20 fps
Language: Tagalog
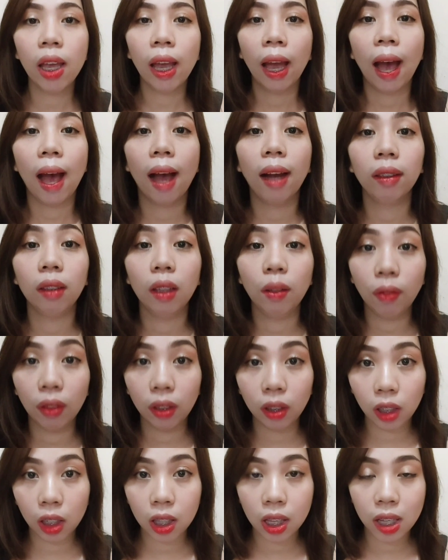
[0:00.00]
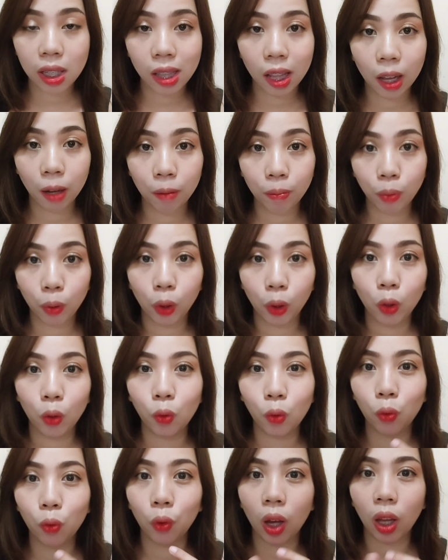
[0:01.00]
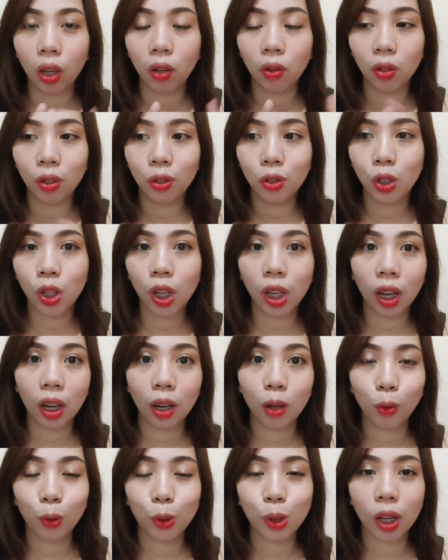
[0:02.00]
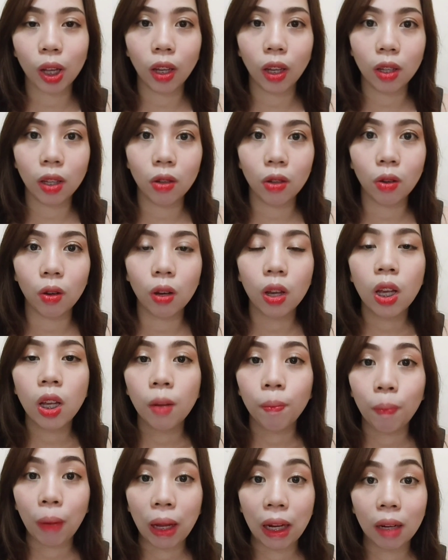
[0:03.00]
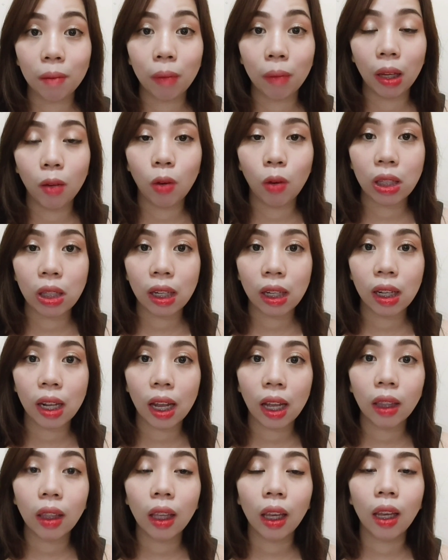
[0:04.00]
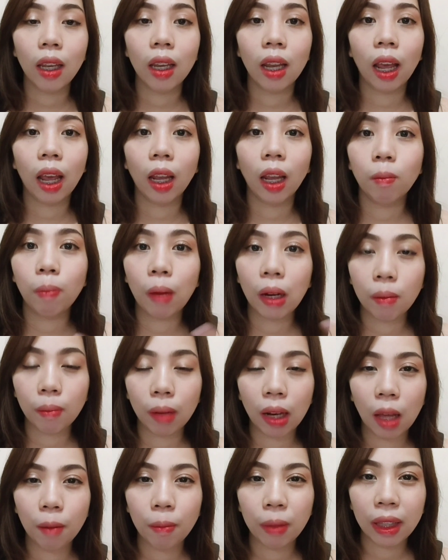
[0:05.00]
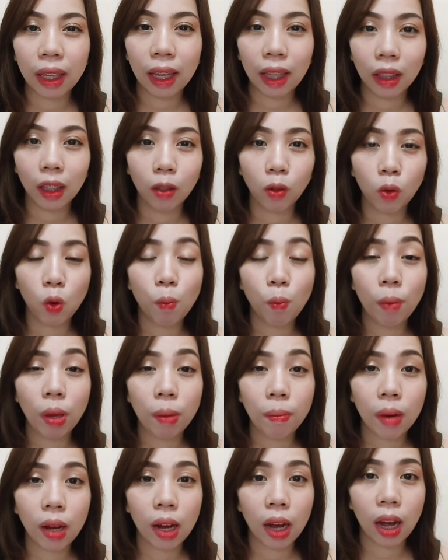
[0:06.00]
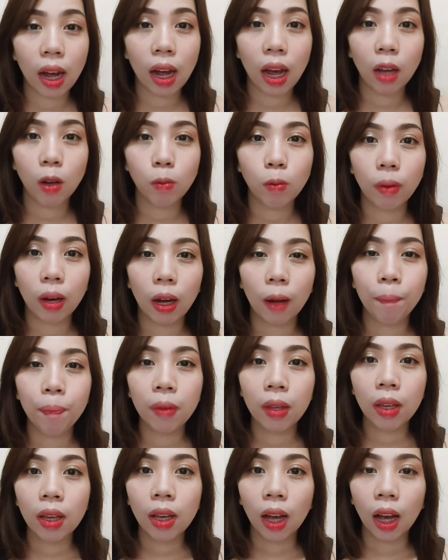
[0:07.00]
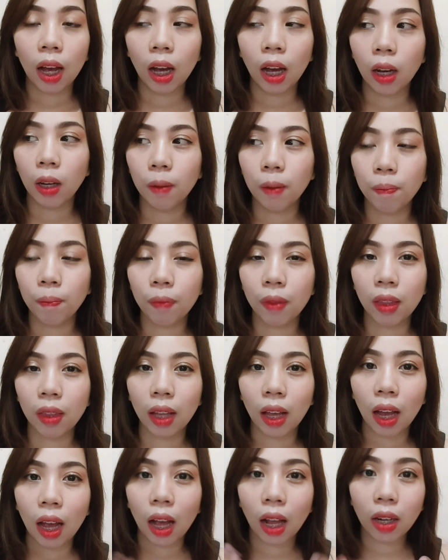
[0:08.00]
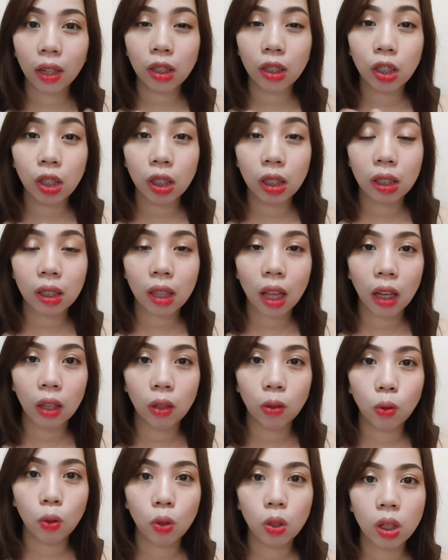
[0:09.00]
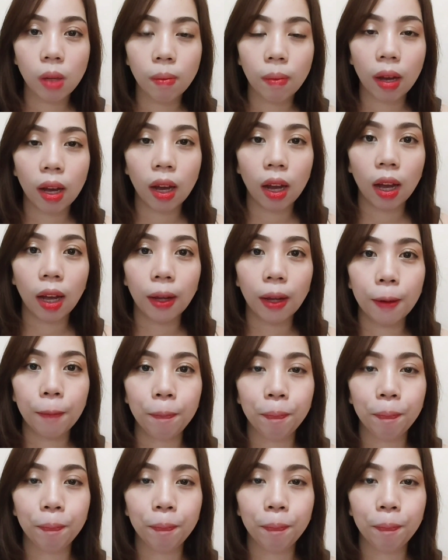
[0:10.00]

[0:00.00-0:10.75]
active ingredients lang po yung ano, yung shinare ko sa inyo para maiwasan natin and para malaman natin kung may mga ano ba um, allergies tayo dun sa mga